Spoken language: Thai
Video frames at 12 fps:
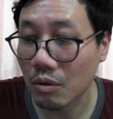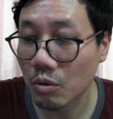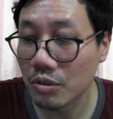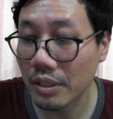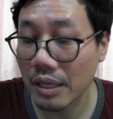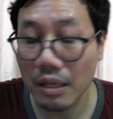คุ
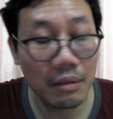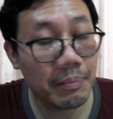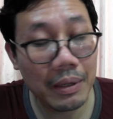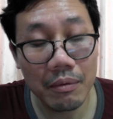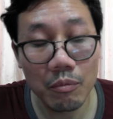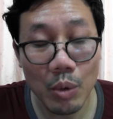ณสุทินแก
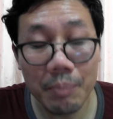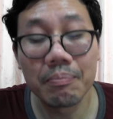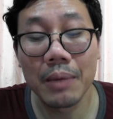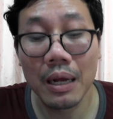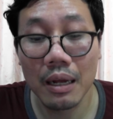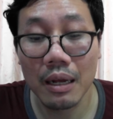เป็นวิป
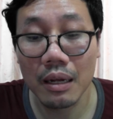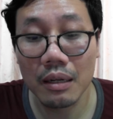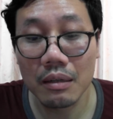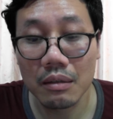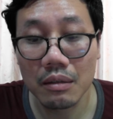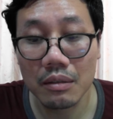มา
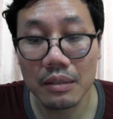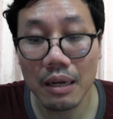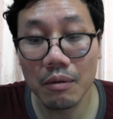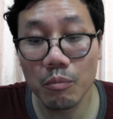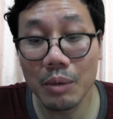ทั้ง